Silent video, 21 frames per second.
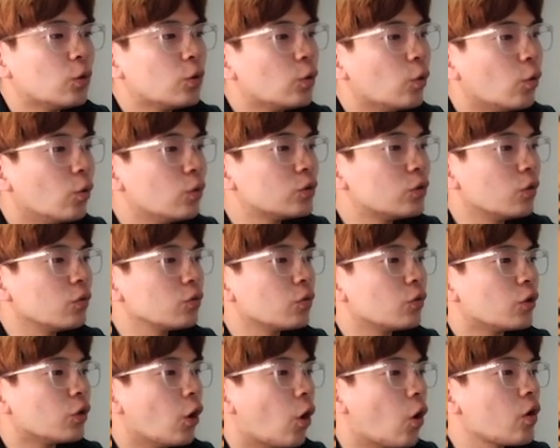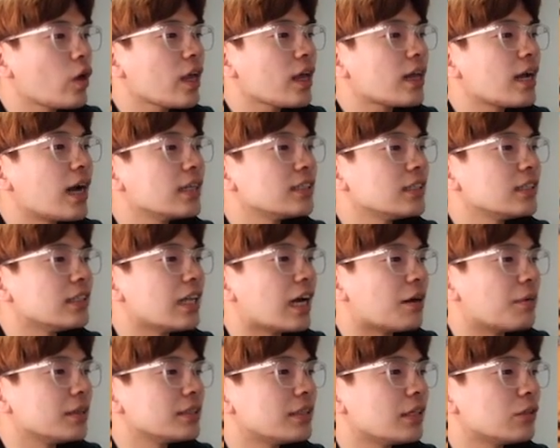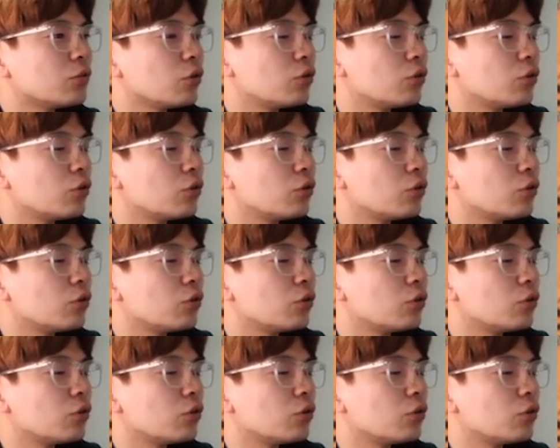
요 정도 여기까지는 내가 봤을 땐